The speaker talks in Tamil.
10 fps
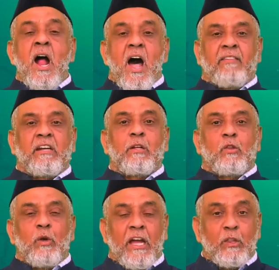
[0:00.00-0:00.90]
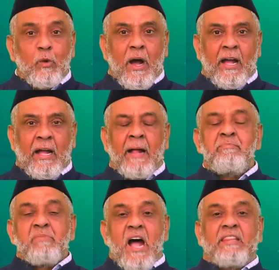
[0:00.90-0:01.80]
அதற்கு ஏதுவாக
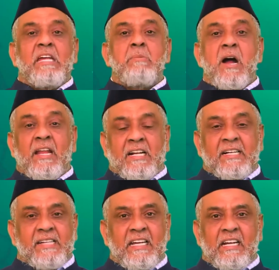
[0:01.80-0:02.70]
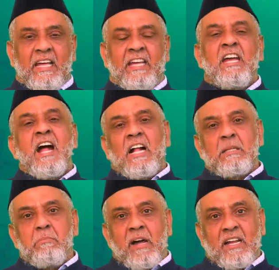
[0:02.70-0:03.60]
அதிகமான கட்டைகளை அந்த
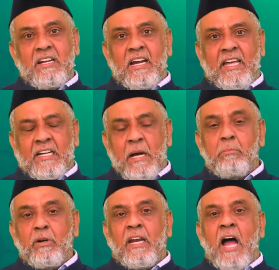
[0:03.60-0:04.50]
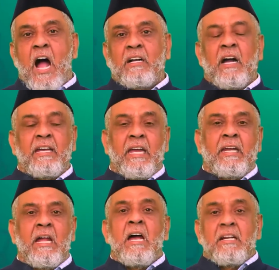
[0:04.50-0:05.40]
மரங்களை கம்புகளை ஆங்காங்கே
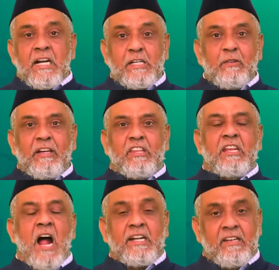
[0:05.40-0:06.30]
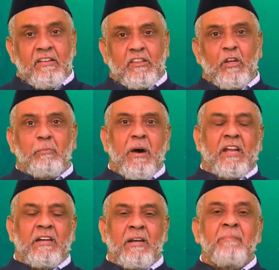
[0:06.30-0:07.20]
நட்டு வைத்து நாட்டி
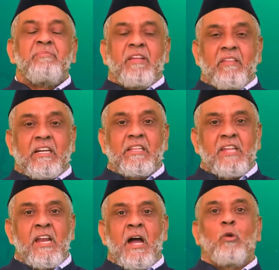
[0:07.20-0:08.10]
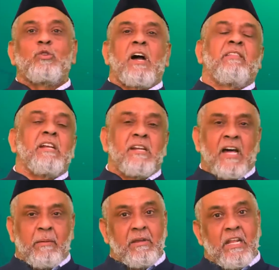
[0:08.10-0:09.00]
வைத்திருப்பார்கள் இதற்குத்தான் அவுத்தாது என்று
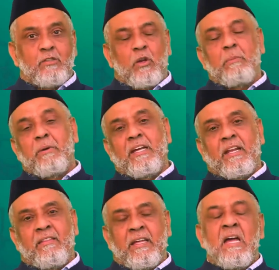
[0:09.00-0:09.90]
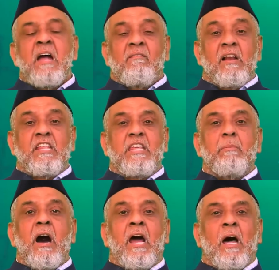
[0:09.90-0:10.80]
அரபியிலே சொல்லப்படுகிறது வல்
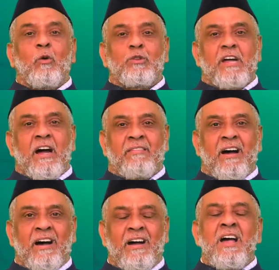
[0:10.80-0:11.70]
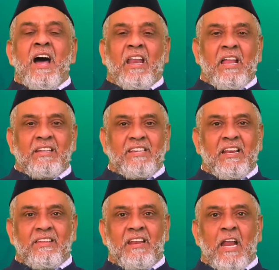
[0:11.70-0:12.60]
ஜிபால் அவுத்தாதா அல்லாஹ்
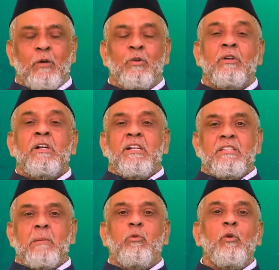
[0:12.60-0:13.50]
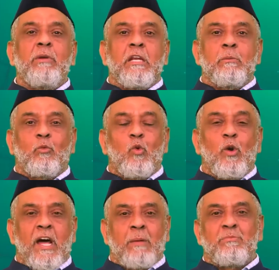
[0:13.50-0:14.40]
ஜல்ல ஜலாலகும் இந்த பூமி என்னும்
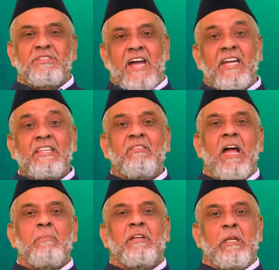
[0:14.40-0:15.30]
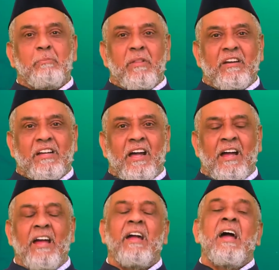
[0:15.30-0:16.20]
கூடாரம் சாய்ந்து விடாமல் இருப்பதற்காக
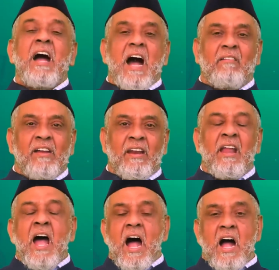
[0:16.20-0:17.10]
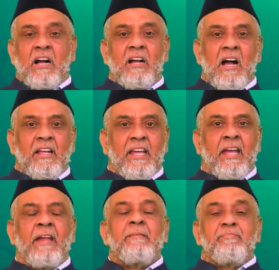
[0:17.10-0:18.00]
அவன் ஆங்காங்கே
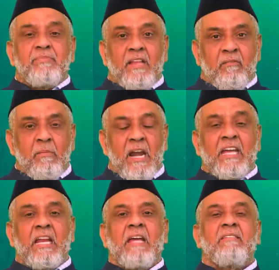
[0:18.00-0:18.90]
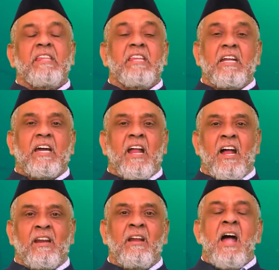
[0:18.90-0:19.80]
இந்த மலைகளை
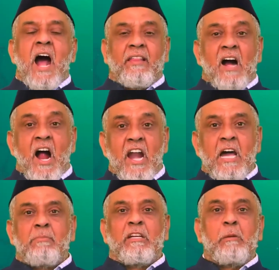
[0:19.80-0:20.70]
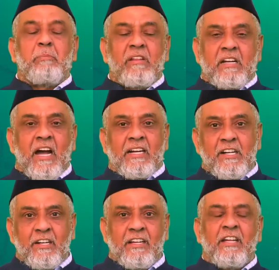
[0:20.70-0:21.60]
வைத்திருக்கிறான் அது ஆடாமல் இருப்பதற்காக
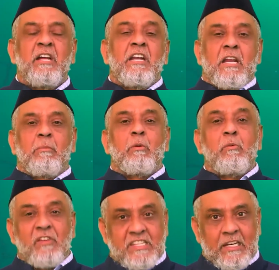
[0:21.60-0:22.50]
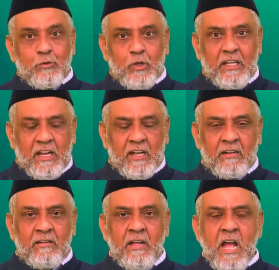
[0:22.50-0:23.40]
என்று நமக்கு முஃபசிரியும்
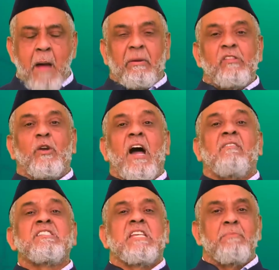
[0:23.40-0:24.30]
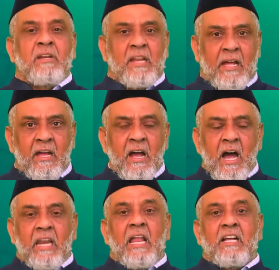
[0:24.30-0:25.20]
சொல்கிறார்கள் அப்போ இதனுடைய அவசியம் என்ன
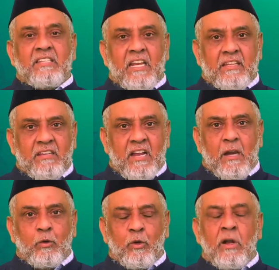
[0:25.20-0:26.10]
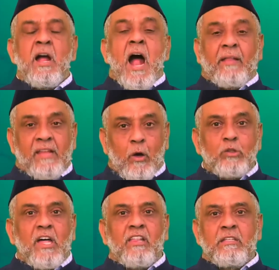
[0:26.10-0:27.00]
அல்லாஹ் ஜல்லா ஜலாலுகும் அந்த
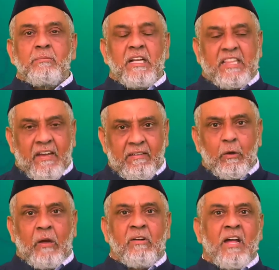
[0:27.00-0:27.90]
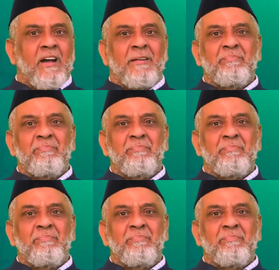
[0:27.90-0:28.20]
அவுத்தாதின் மேல் தேவையுள்ளவனா